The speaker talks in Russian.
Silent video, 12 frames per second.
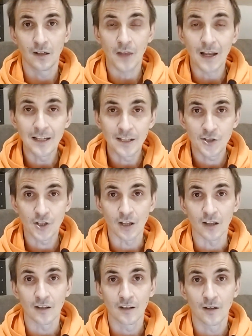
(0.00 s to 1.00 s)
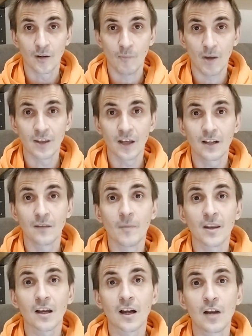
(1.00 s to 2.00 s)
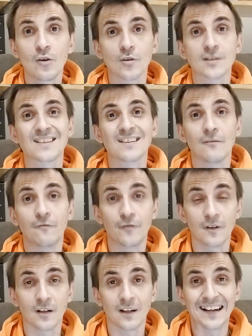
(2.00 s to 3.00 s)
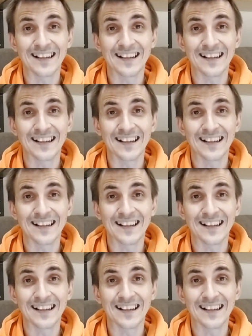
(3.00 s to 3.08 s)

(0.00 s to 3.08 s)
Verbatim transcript: наличие моно моноколес в